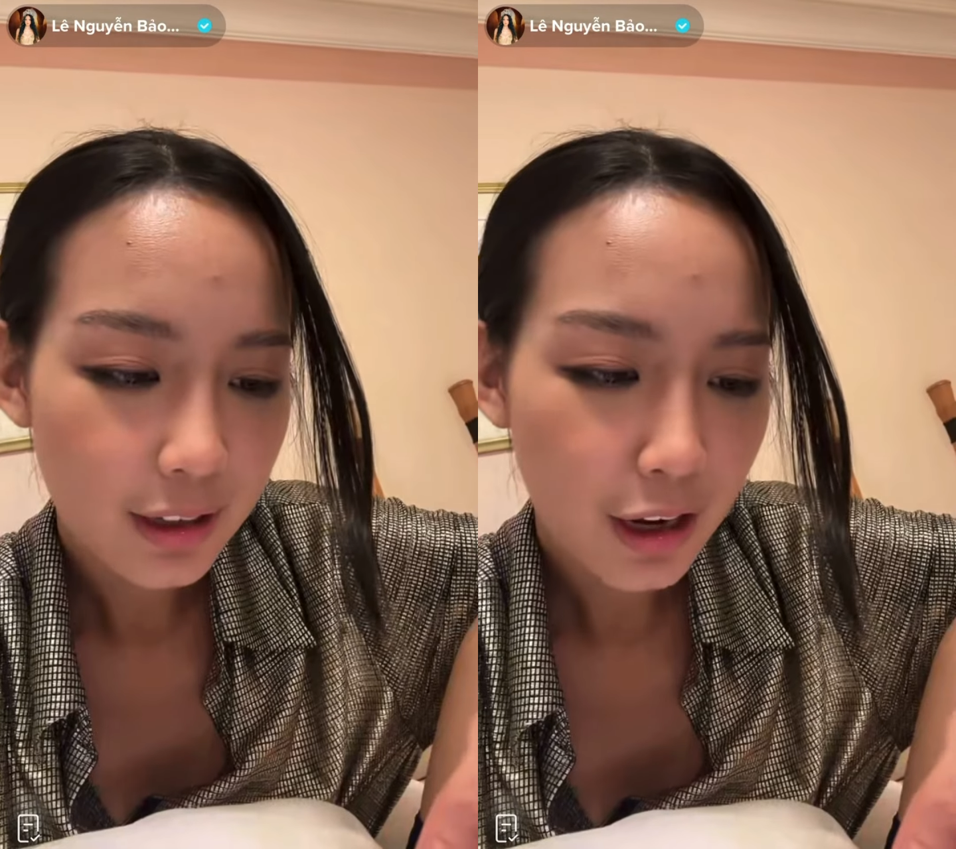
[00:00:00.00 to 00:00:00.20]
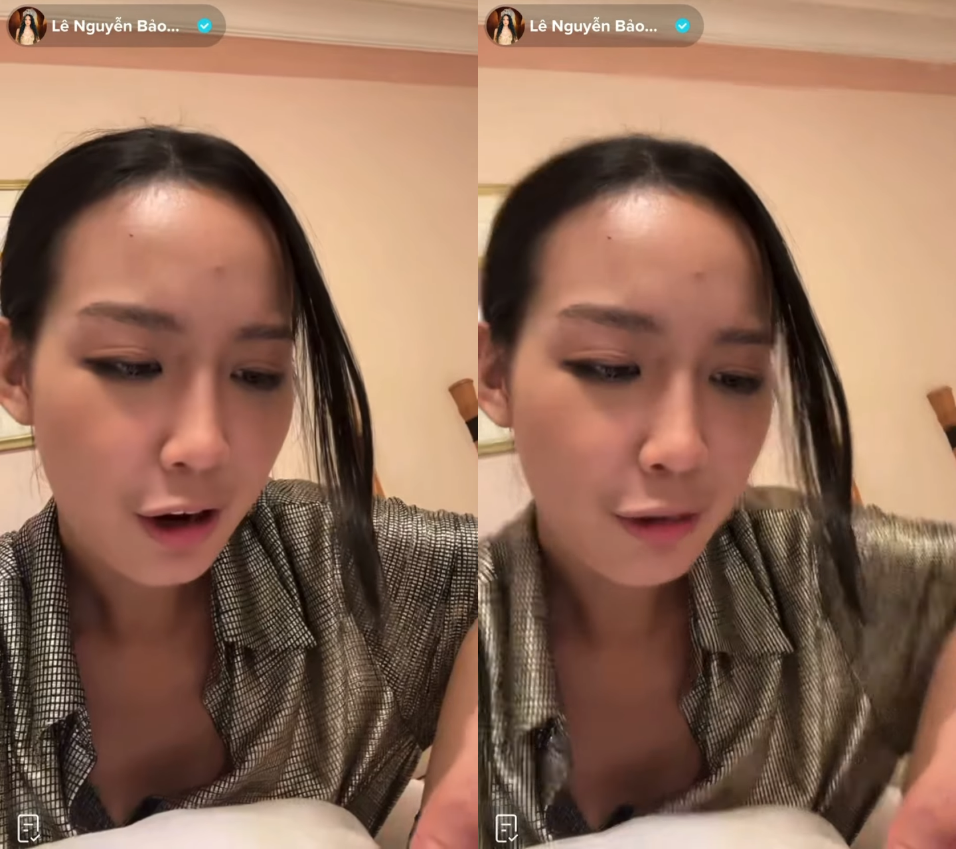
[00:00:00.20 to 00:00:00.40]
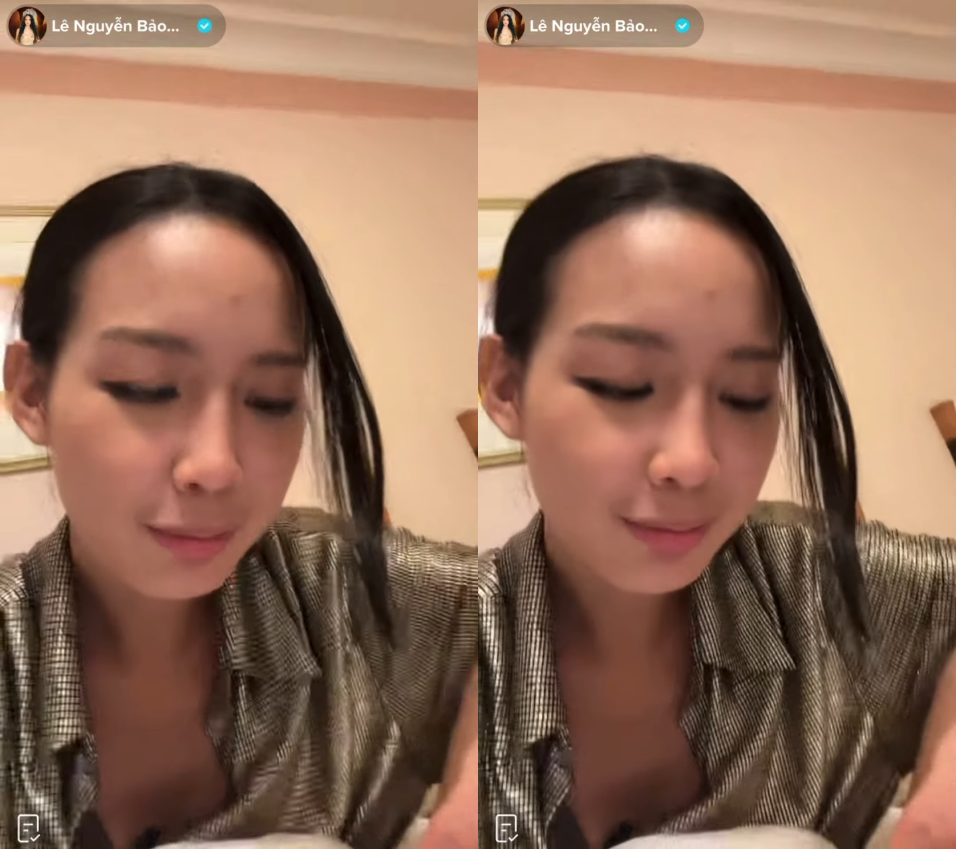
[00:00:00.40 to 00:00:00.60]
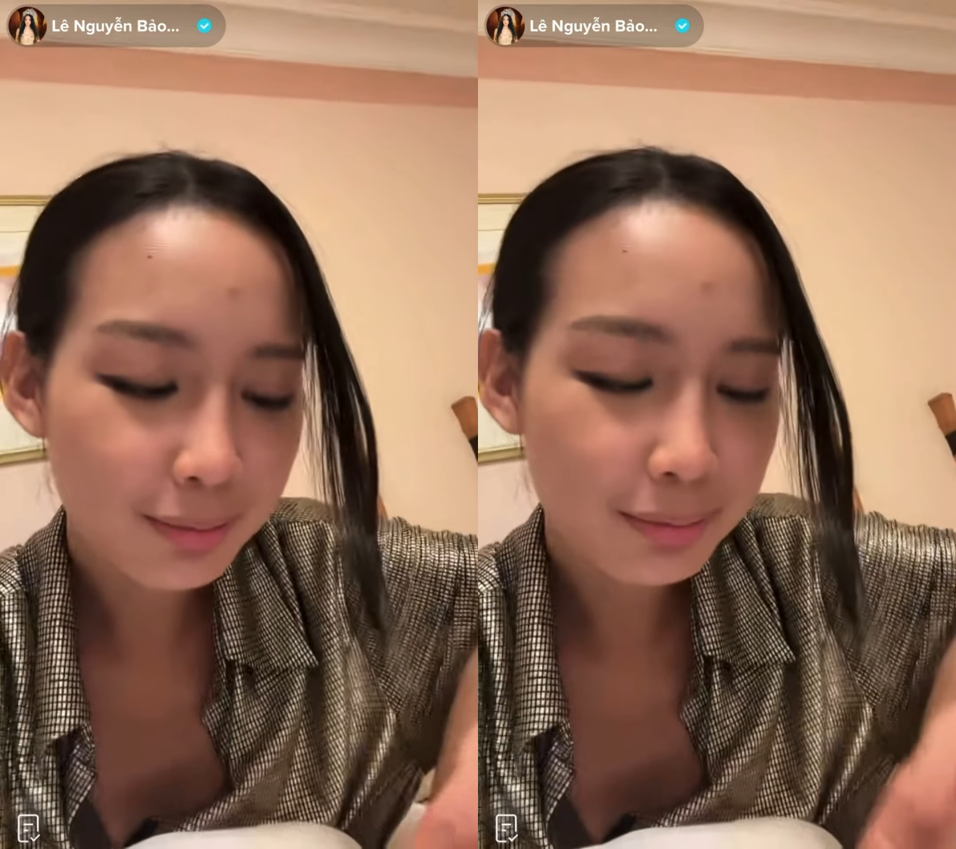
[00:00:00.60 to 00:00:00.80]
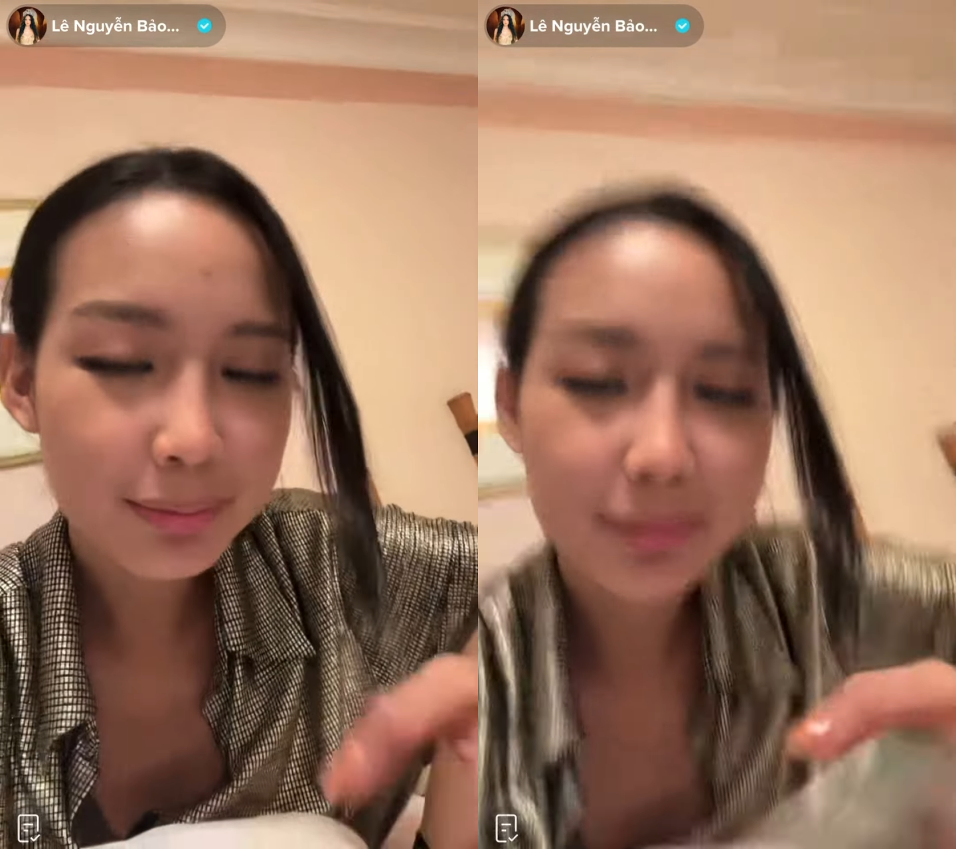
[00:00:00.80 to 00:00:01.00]

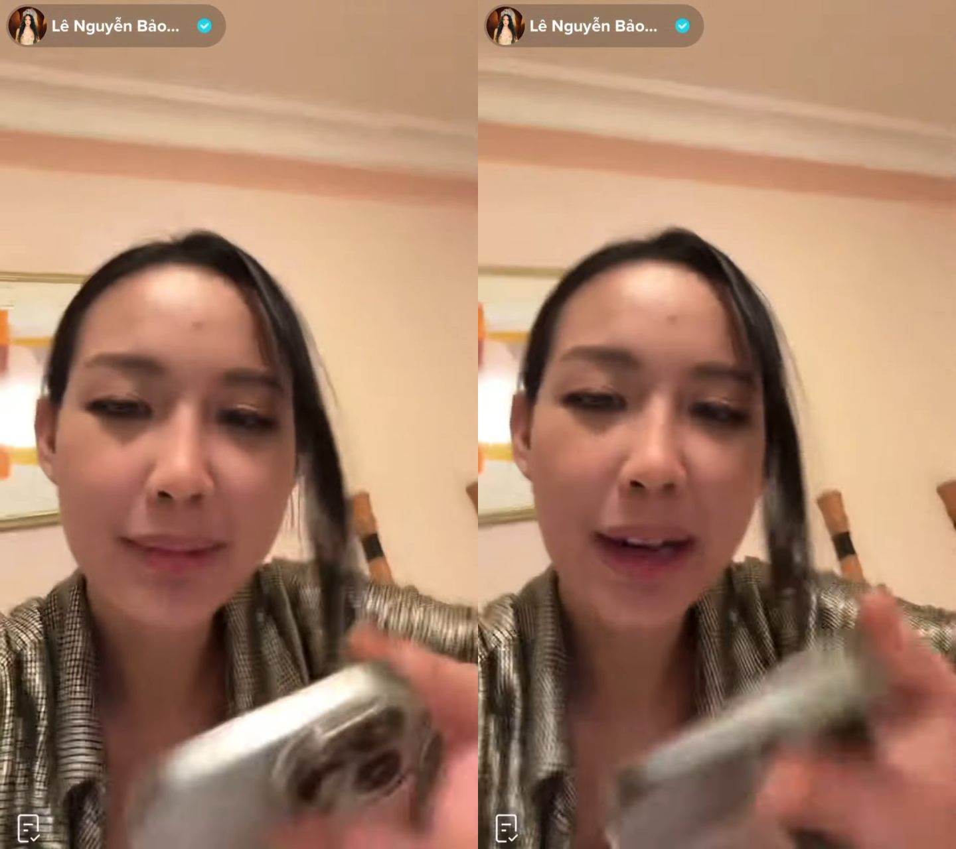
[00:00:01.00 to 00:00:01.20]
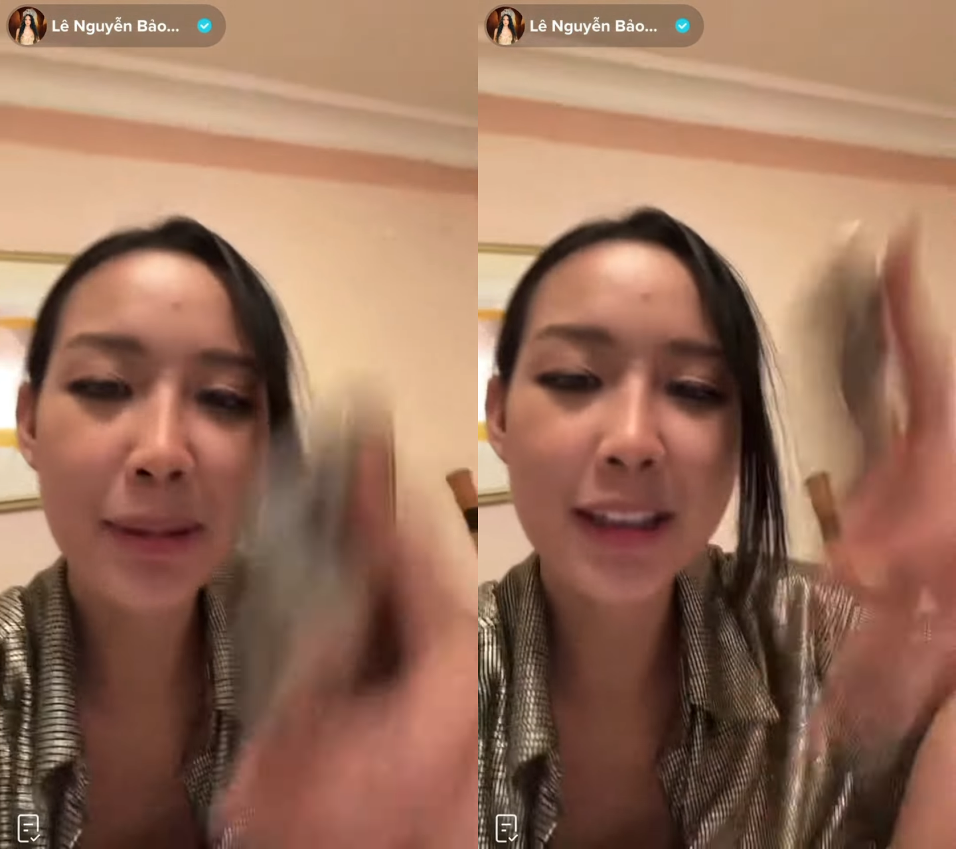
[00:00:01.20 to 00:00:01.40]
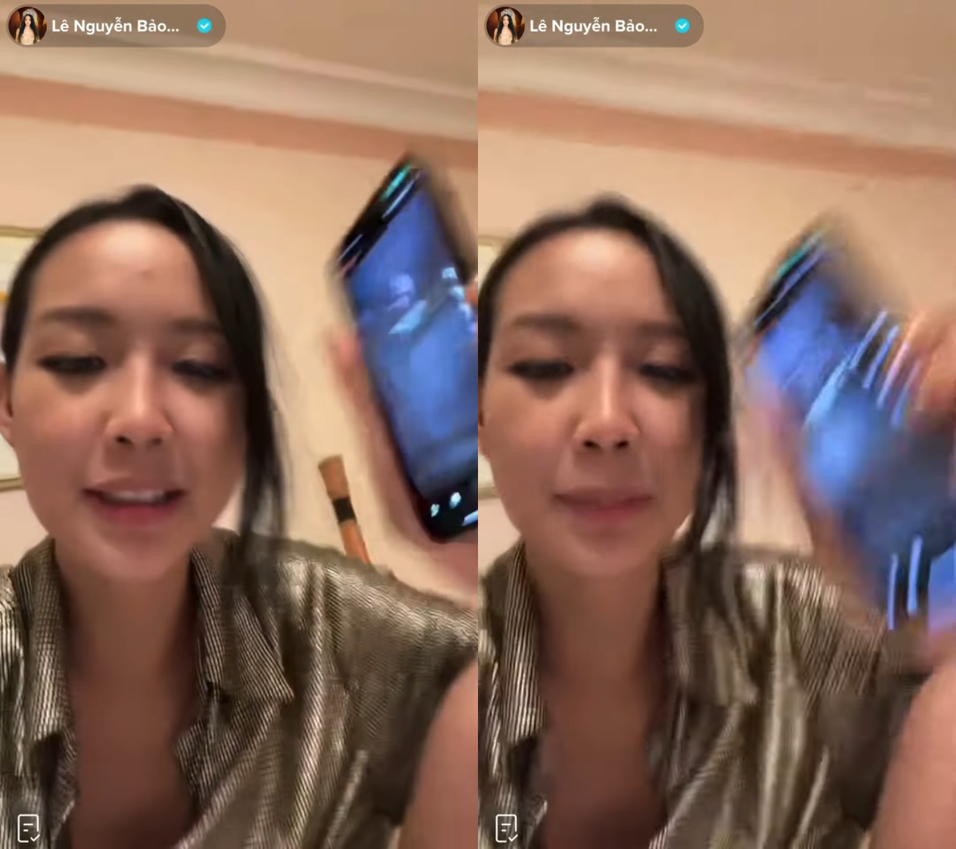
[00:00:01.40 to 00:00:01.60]
không máy bên đây